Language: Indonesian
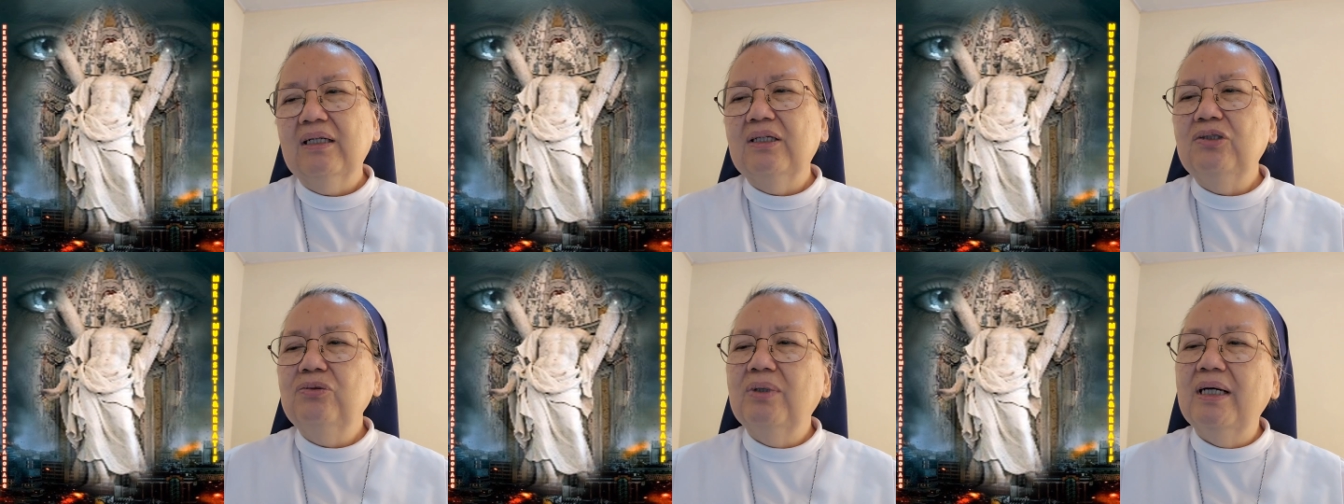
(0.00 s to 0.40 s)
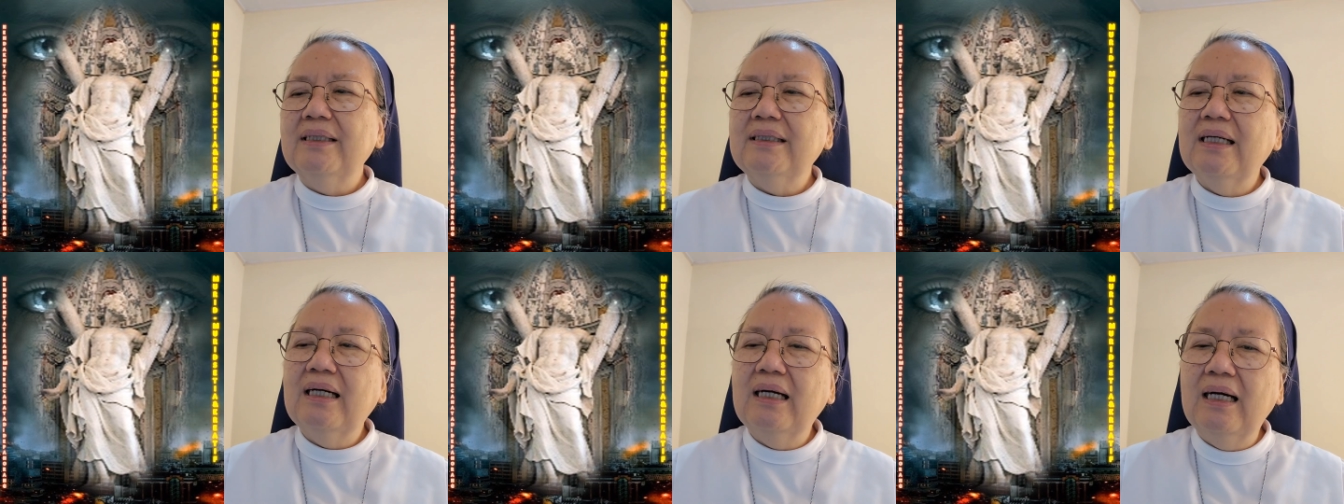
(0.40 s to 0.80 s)

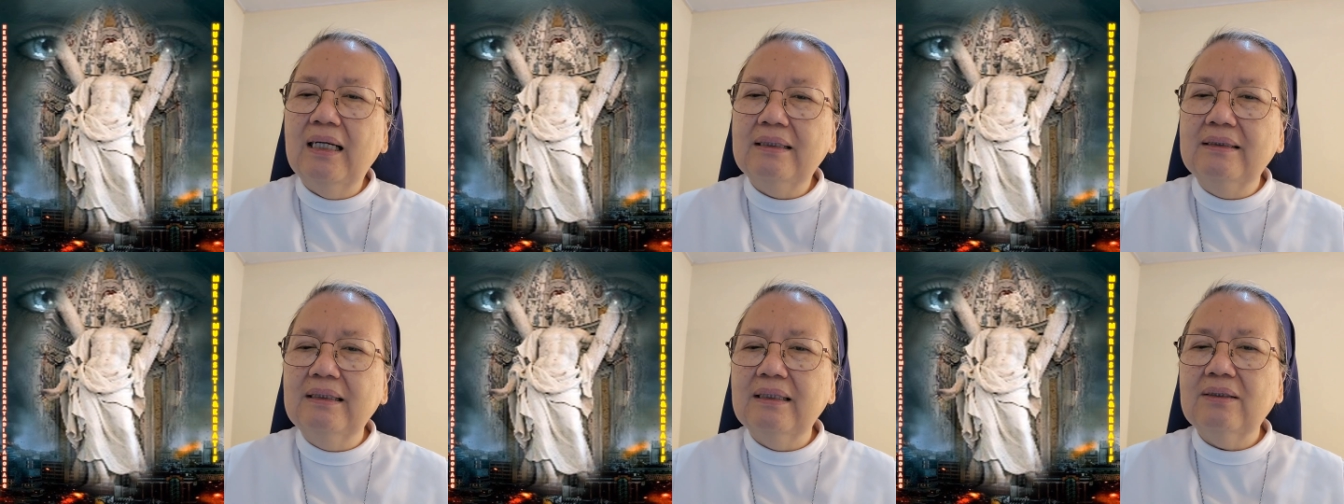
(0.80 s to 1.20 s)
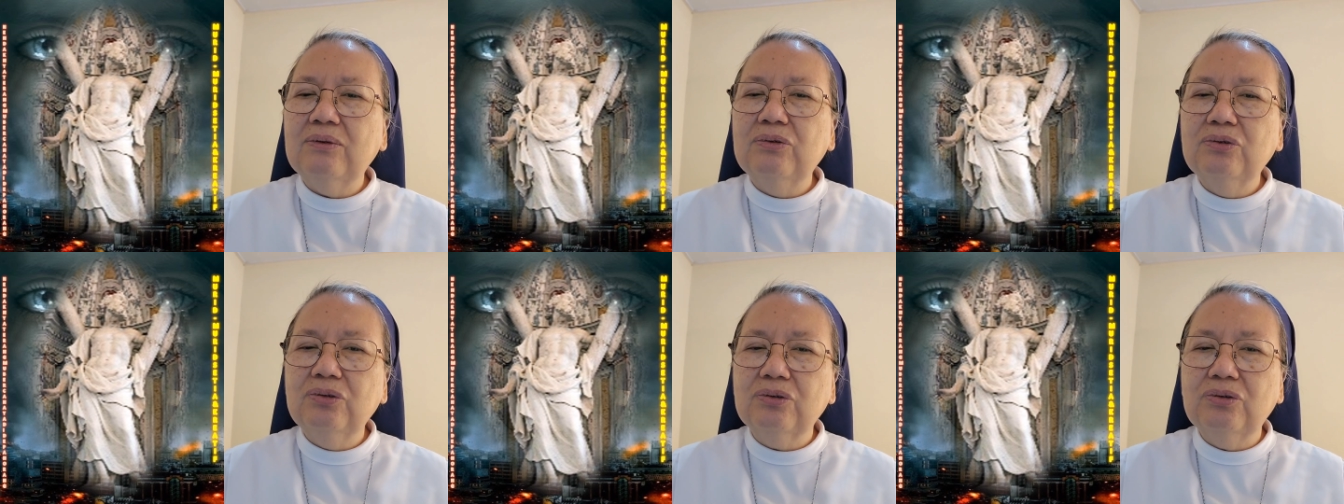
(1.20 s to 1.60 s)
Keduanya hadir
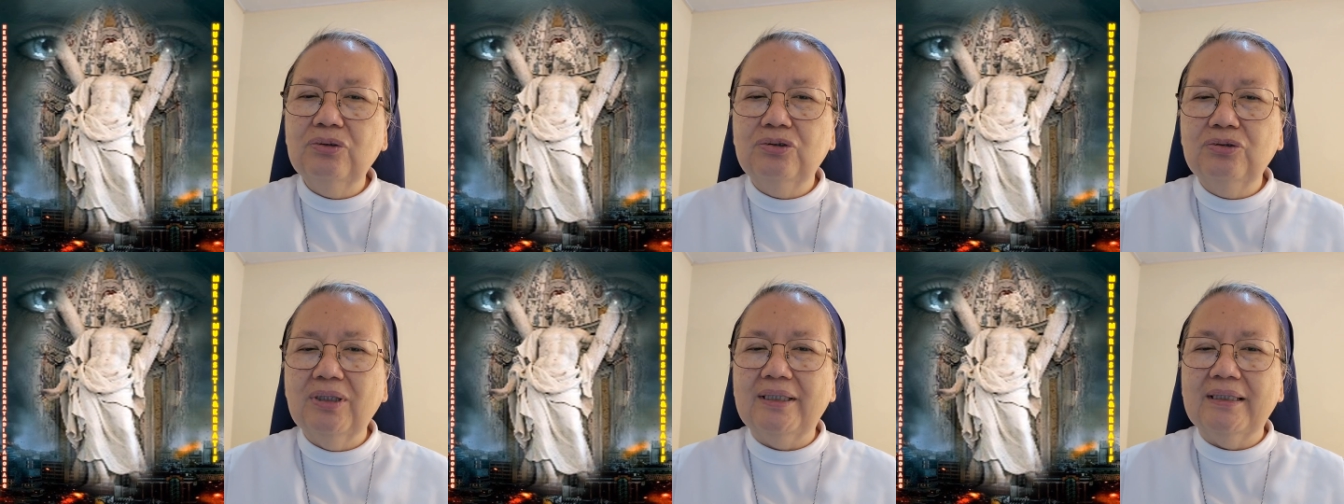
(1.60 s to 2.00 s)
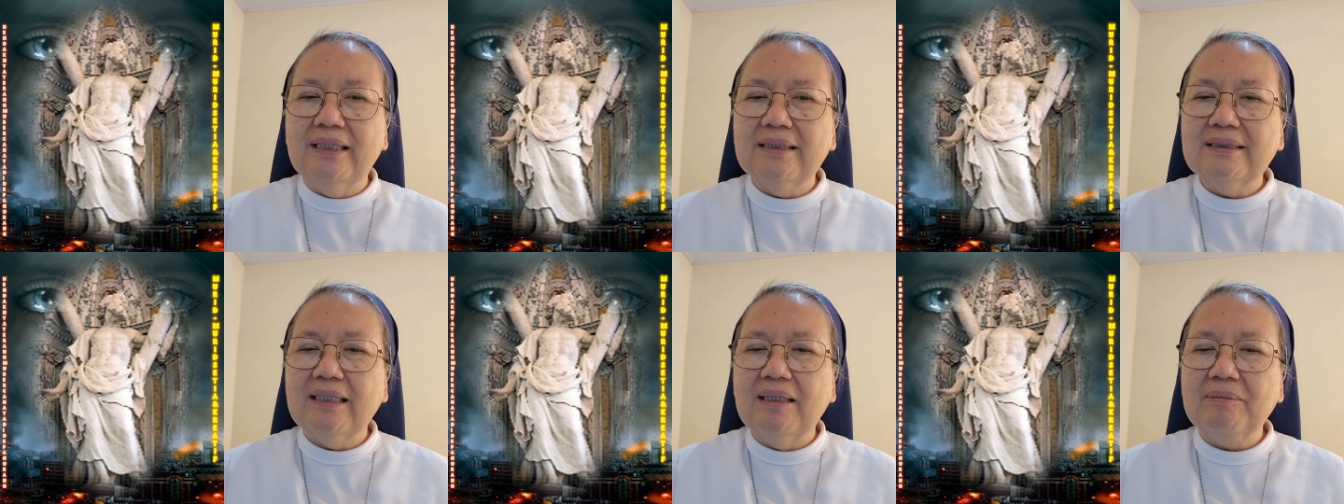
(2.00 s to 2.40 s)
untuk tujuan
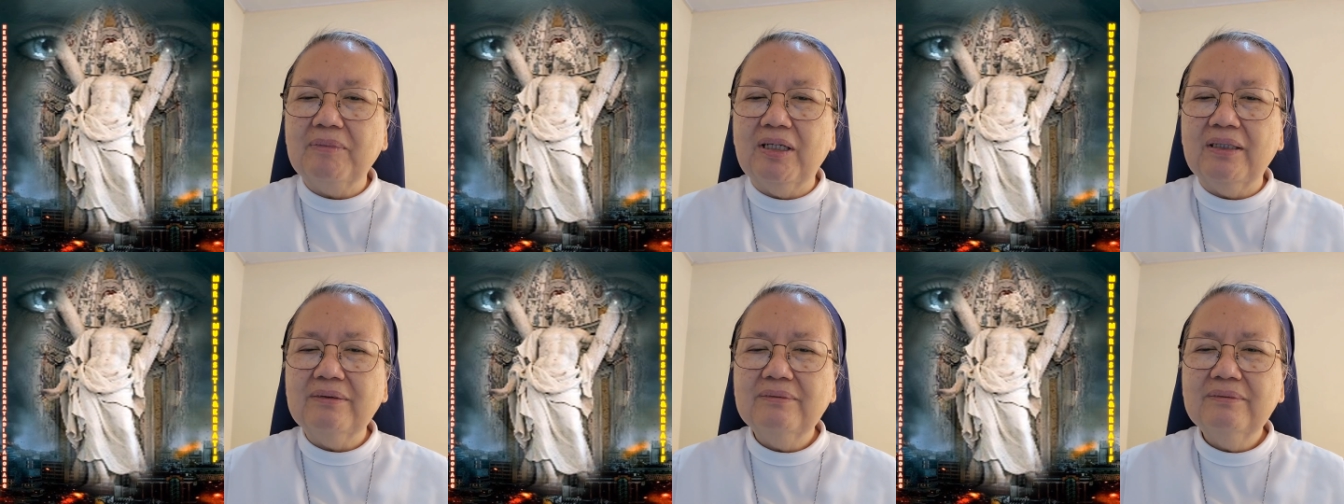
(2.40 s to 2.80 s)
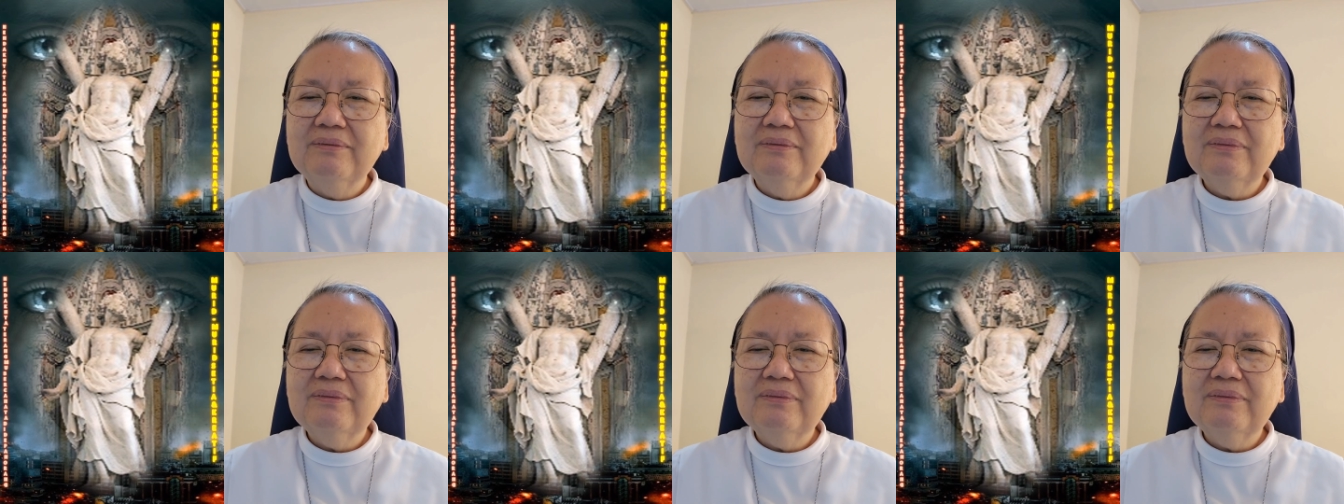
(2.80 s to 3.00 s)
yang sama,